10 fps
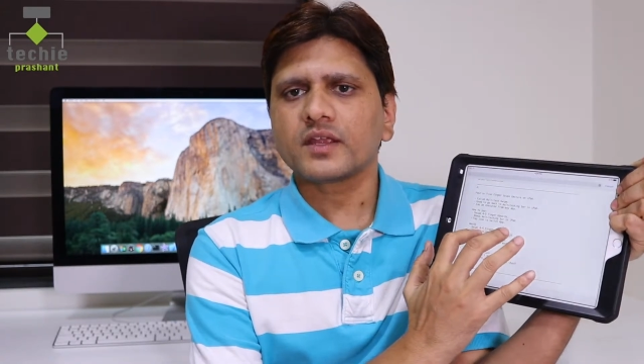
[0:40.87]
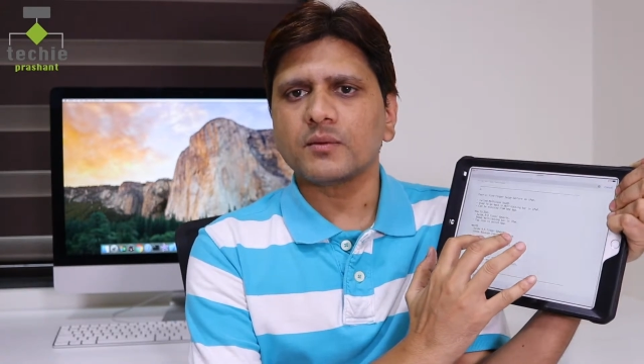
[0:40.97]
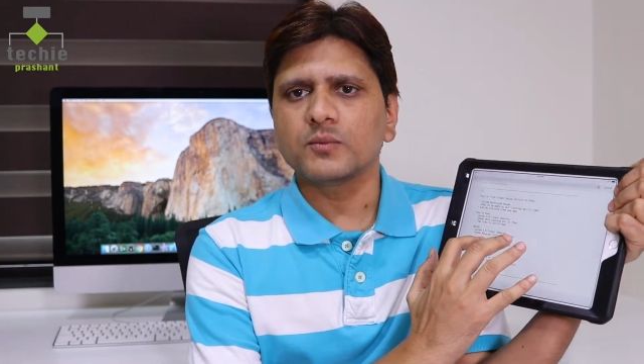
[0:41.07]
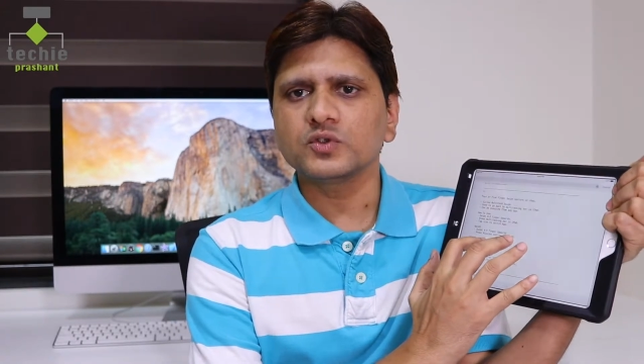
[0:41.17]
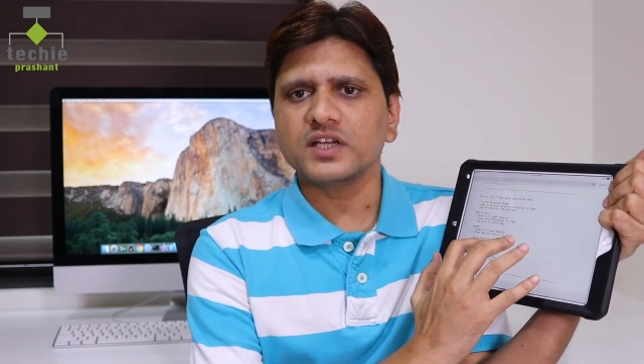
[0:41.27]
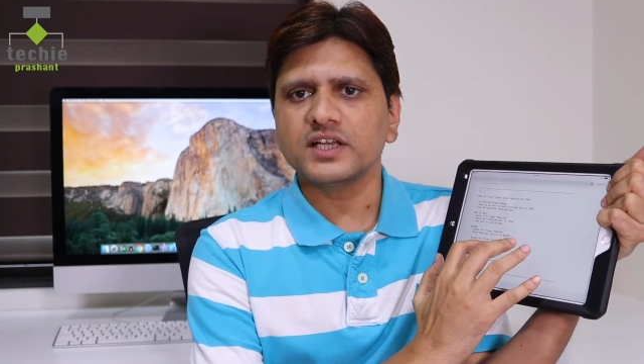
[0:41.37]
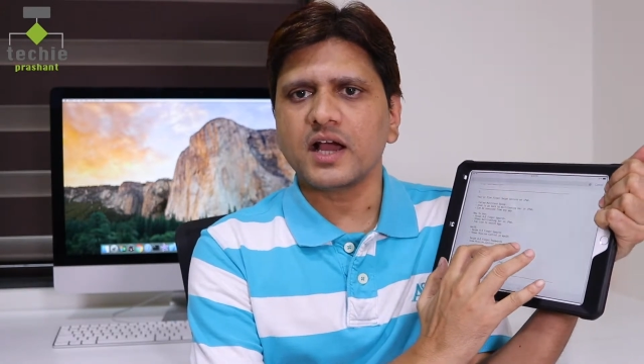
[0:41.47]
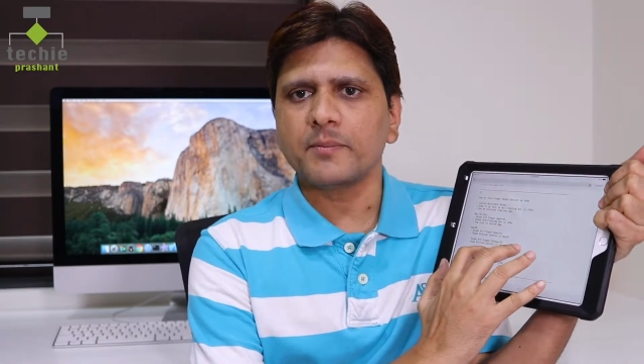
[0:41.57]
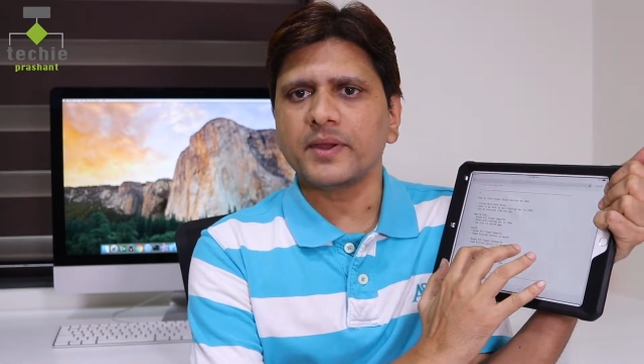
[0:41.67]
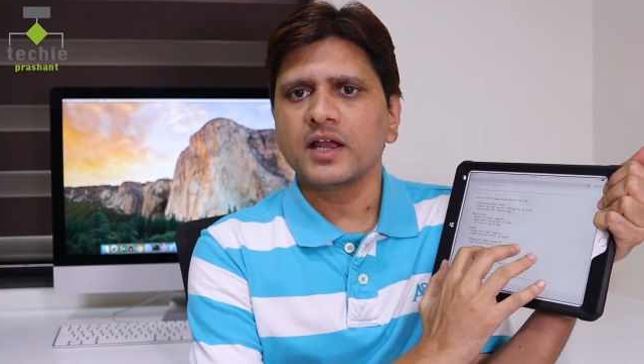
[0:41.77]
मुझे
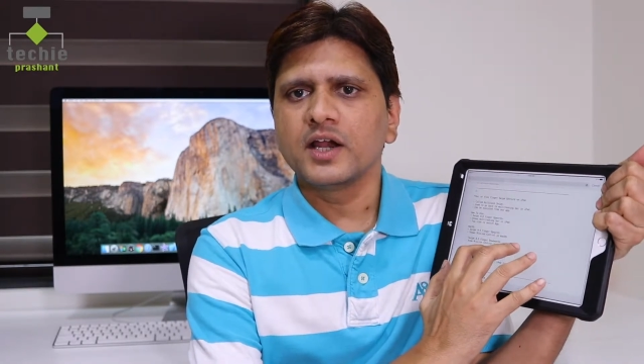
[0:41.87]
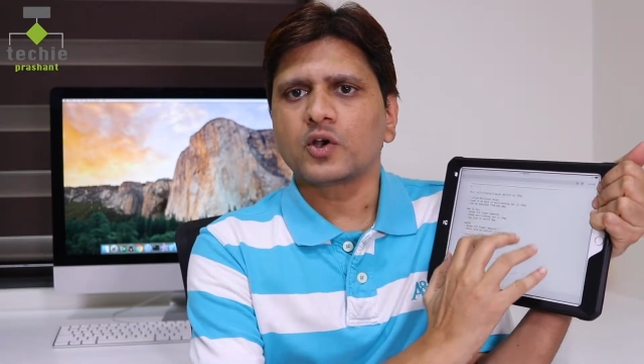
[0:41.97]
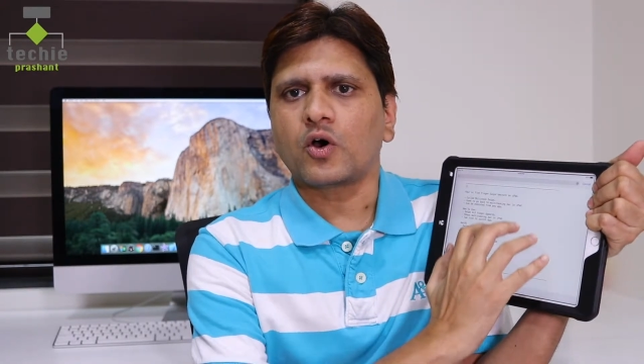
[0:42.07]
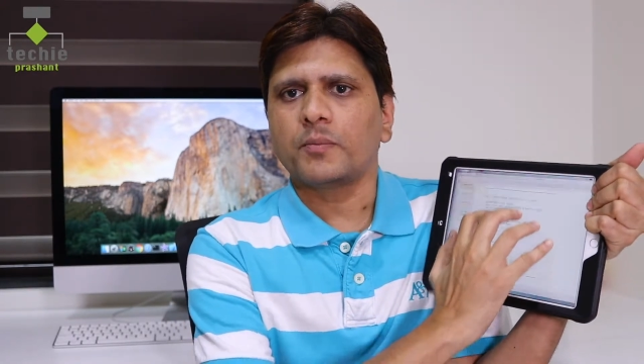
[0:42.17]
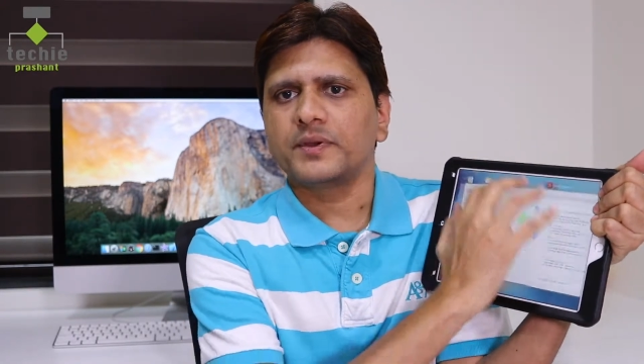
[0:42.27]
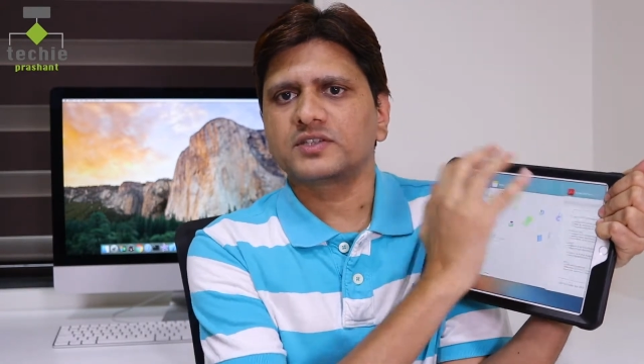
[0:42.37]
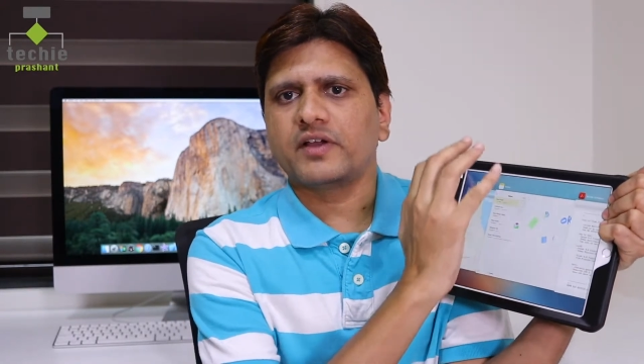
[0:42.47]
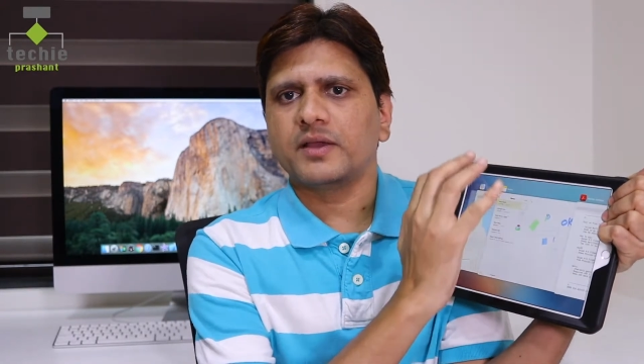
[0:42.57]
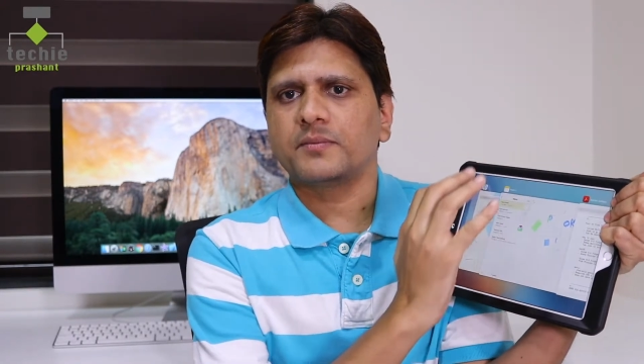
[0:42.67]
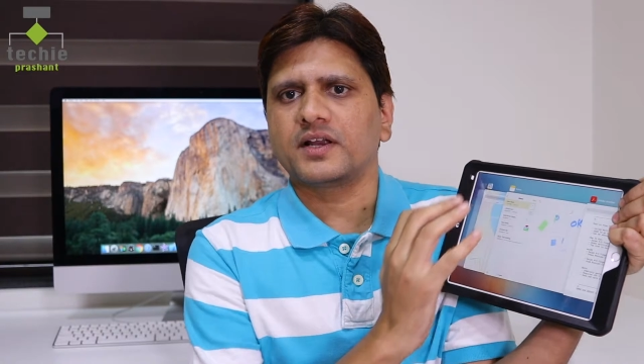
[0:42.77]
यहाँ पे टॉप पे
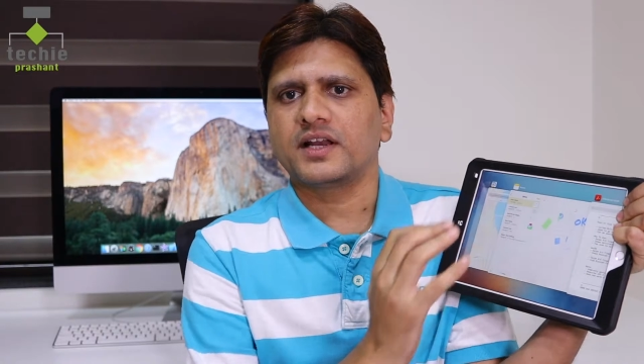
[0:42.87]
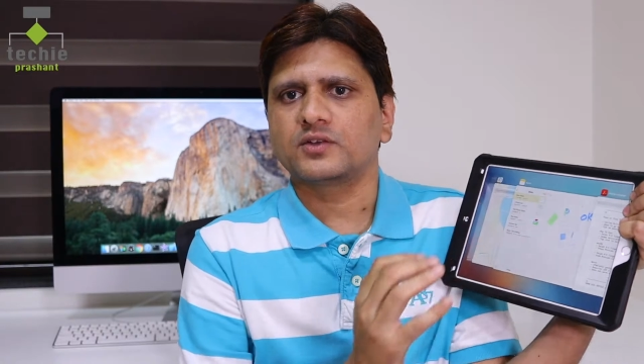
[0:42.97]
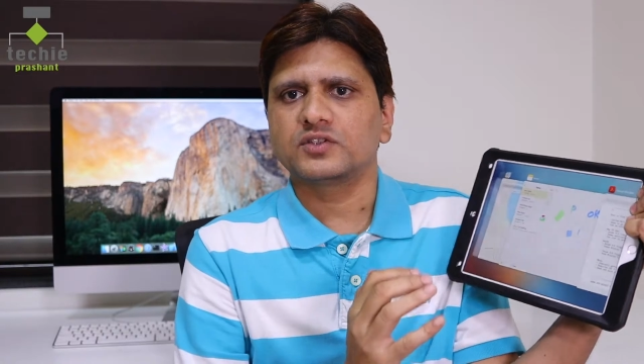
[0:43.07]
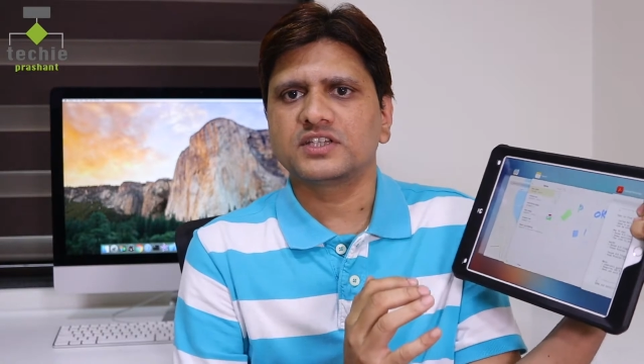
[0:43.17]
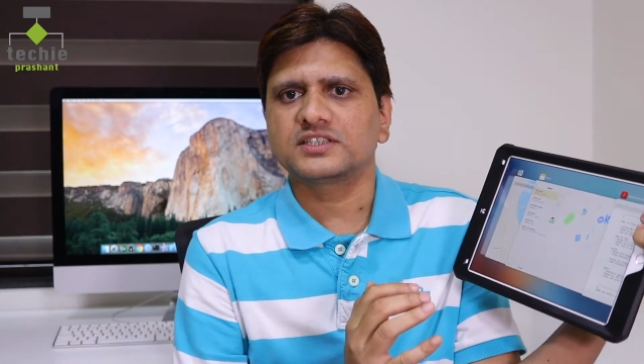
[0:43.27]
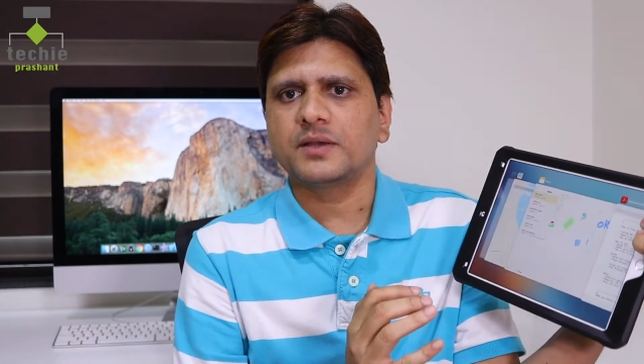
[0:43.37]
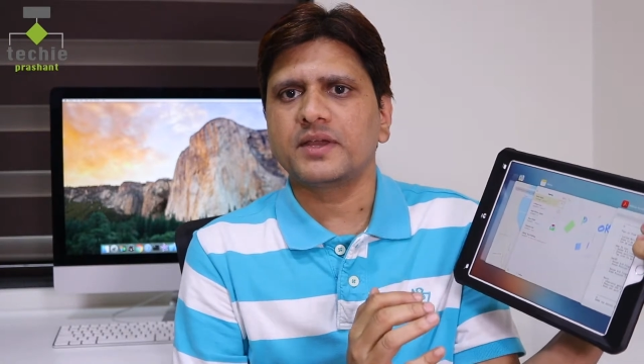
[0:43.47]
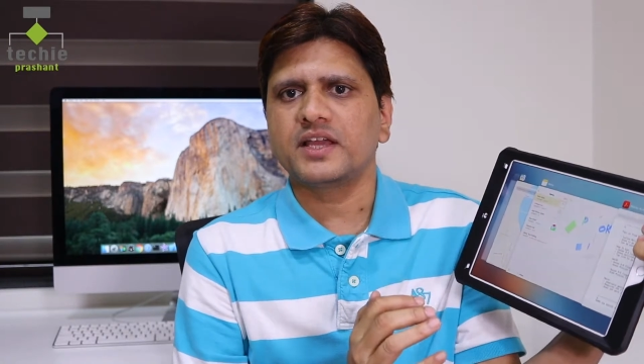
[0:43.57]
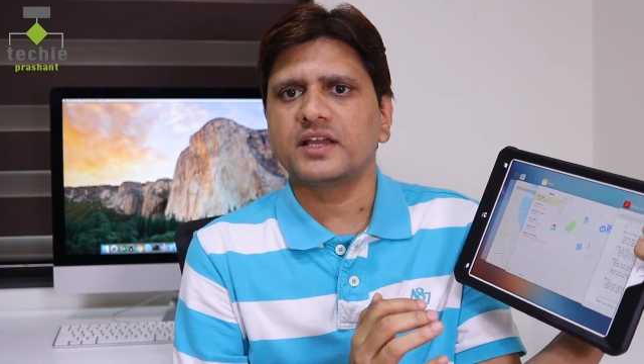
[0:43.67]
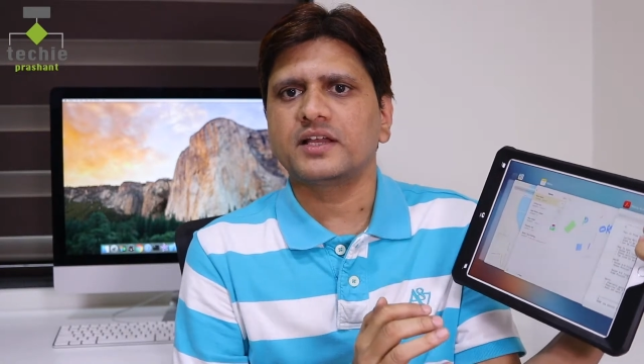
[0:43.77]
स्वाइप करना है तो जैसे
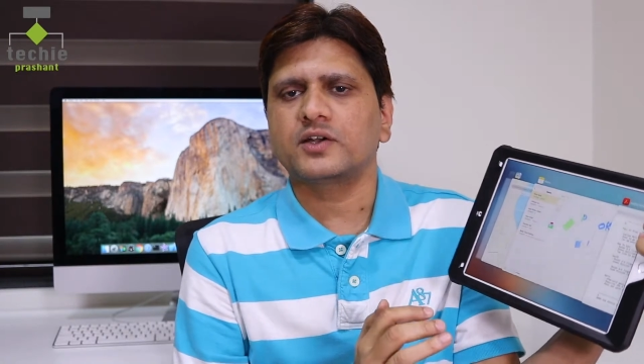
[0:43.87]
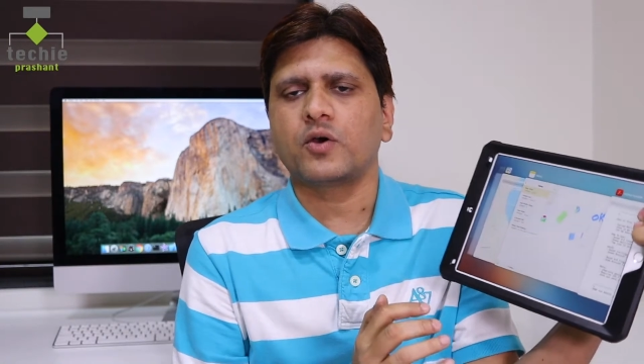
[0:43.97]
मैं